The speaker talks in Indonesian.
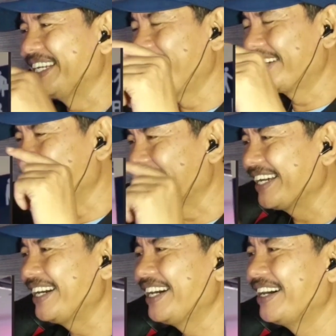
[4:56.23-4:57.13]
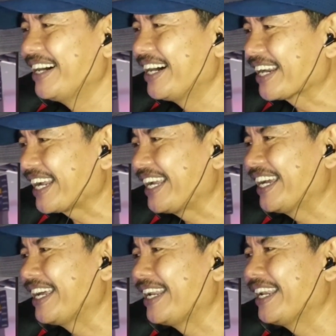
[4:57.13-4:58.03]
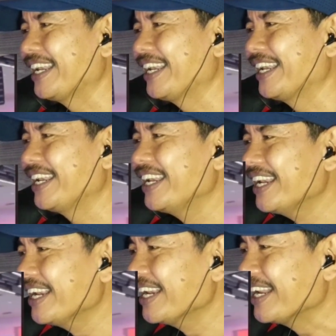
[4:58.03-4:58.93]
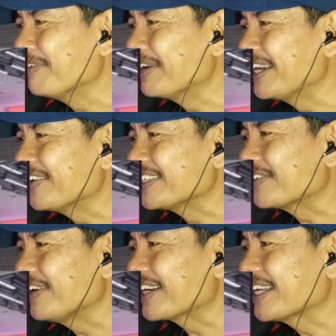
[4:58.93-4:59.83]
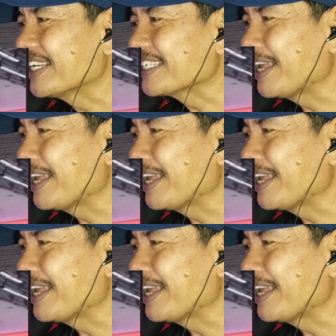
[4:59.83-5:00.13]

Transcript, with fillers: Beliau adalah Ryan Imandon sekeluarga.